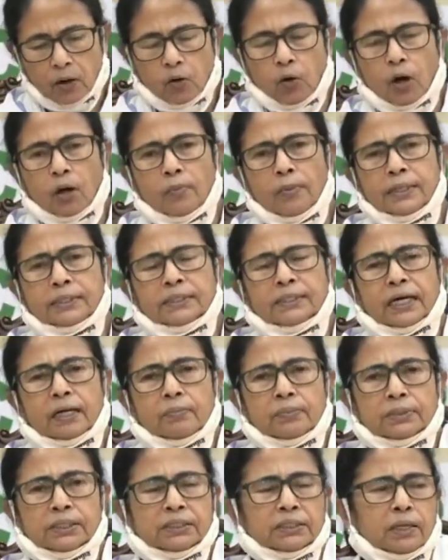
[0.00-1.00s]
গভর্নমেন্ট
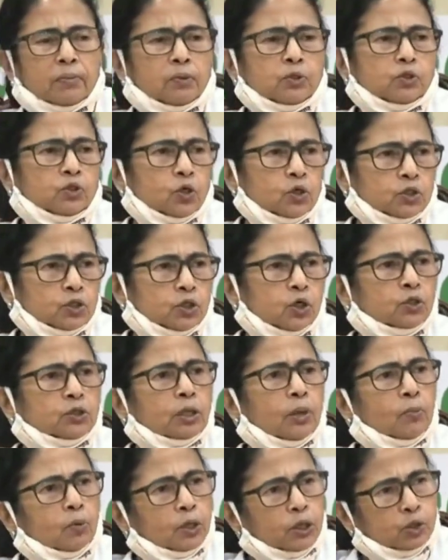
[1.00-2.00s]
সার্ভিসে যেমন চলছিল
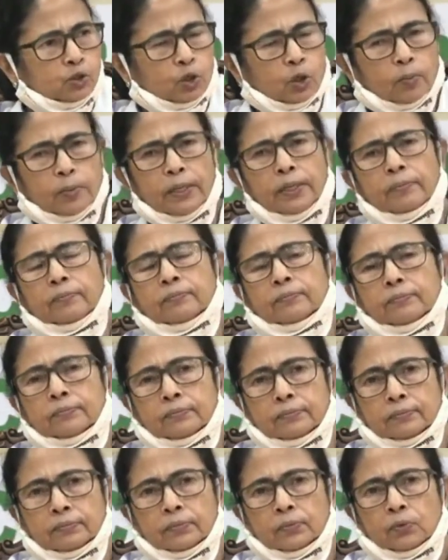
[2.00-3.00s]
তেমনই চলবে
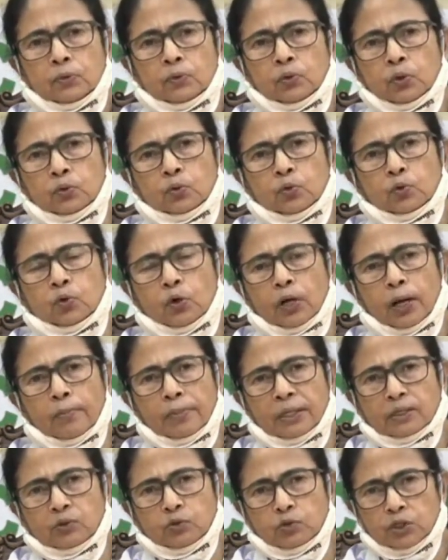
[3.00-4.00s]
নতুন করে
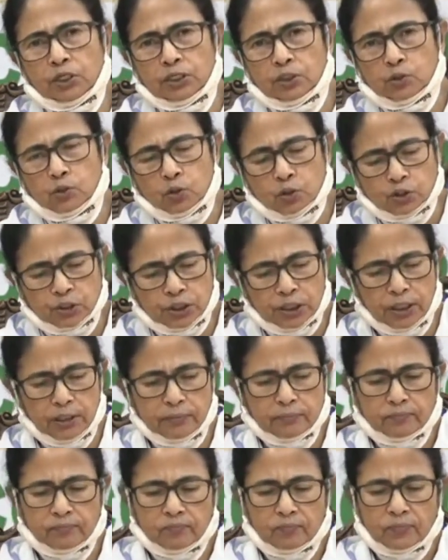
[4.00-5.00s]
আমরা কিছু চেঞ্জ করছি না
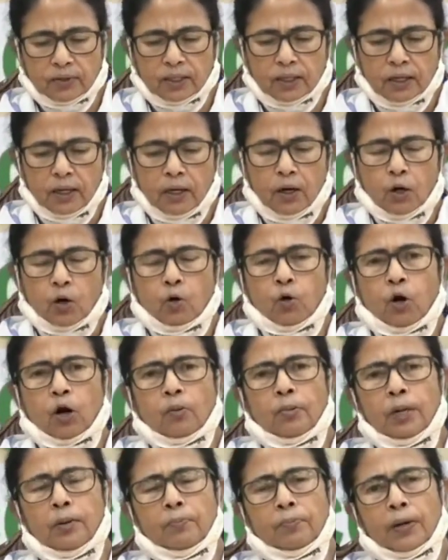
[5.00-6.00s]

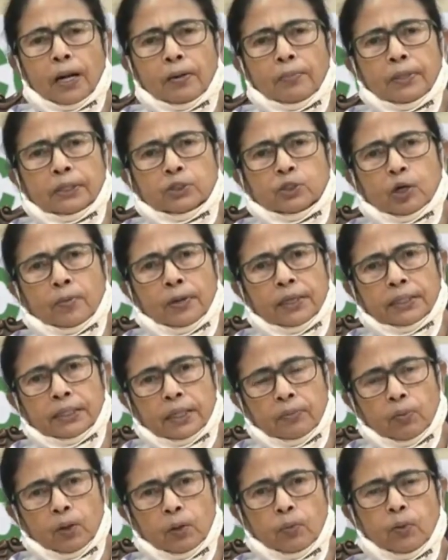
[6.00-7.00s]
গভর্নমেন্ট প্রাইভেট
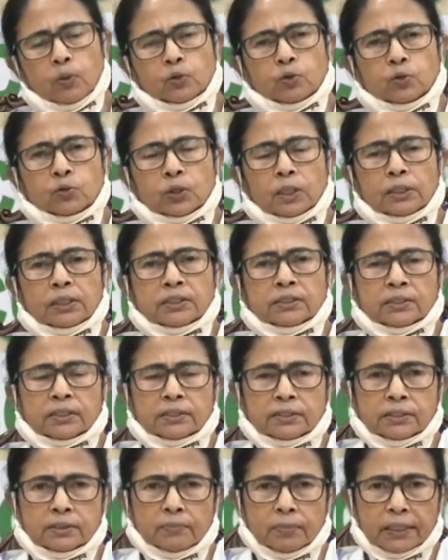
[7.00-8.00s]
সবাইকে বলবো সোশ্যাল
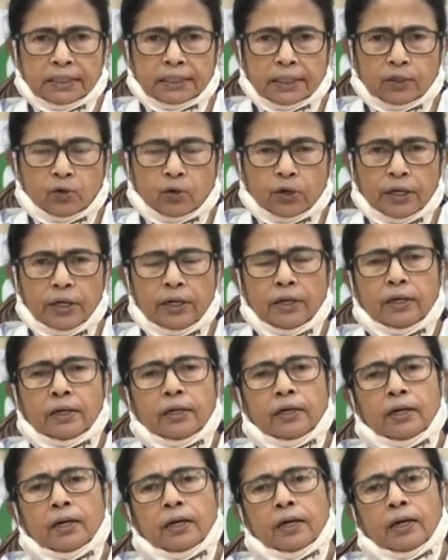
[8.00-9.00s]
ডিস্টেন্সিং মেনটেন করে
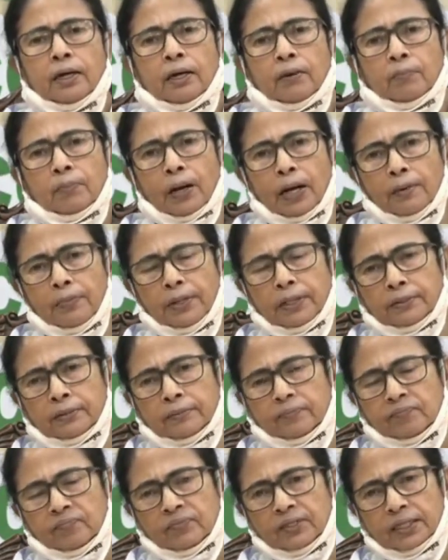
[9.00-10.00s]
প্রাইভেট
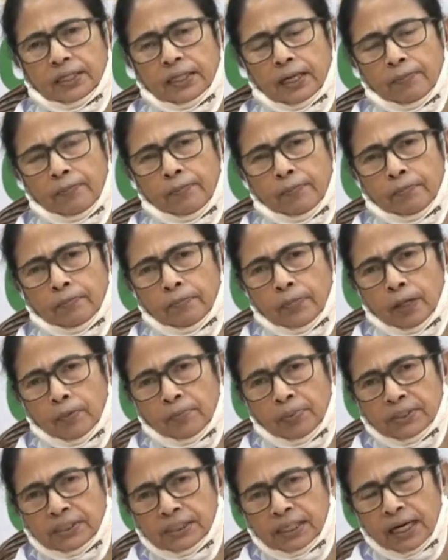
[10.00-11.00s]
যেটা
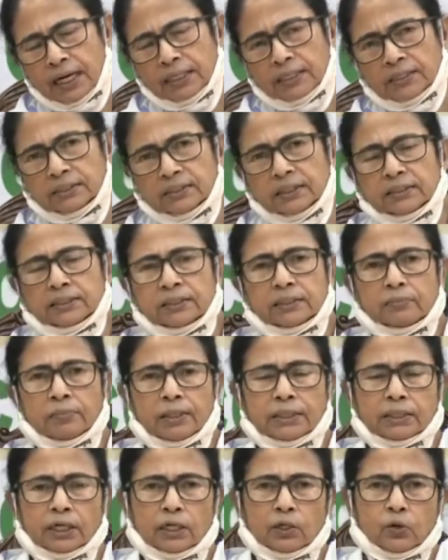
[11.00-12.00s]
ফিজিক্যাল ডিস্টেন্সিং
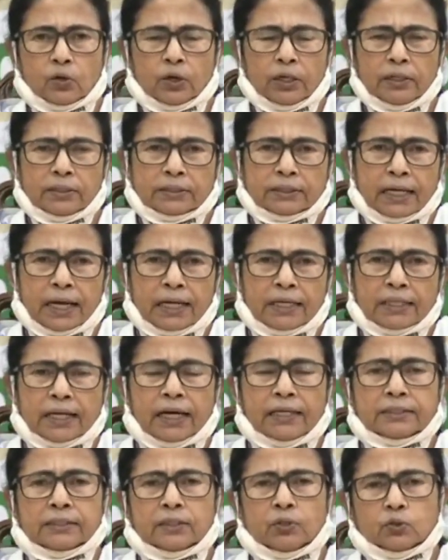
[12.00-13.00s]
মেনটেন করে
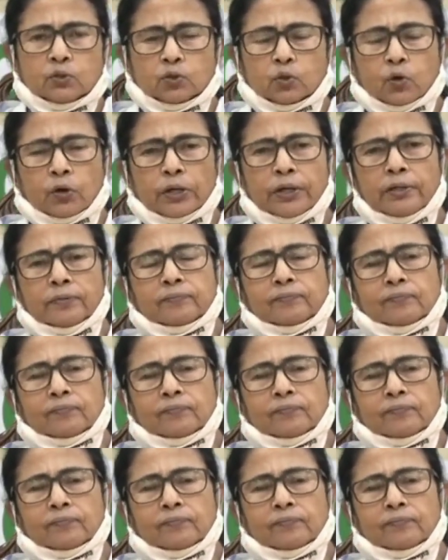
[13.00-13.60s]
স্যানিটাইজ ইউজ করে